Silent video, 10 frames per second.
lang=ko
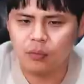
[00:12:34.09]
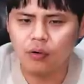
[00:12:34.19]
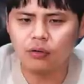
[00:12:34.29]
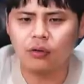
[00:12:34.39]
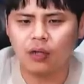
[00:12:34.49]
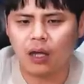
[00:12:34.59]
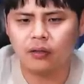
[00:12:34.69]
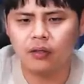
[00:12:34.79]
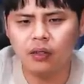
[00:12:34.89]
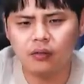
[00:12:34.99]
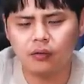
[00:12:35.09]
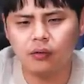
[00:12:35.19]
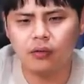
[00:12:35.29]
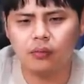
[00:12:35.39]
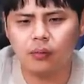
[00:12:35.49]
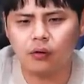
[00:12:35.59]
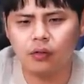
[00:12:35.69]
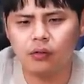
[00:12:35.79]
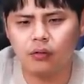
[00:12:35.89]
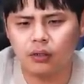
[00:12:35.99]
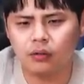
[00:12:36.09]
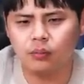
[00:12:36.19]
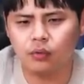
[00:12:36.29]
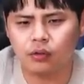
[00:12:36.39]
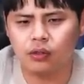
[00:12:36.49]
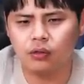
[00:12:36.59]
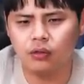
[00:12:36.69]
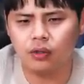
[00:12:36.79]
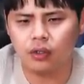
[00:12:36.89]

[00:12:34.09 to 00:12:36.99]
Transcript: 먹어서는 안 될 거를 먹는 것 같은 뭐 그런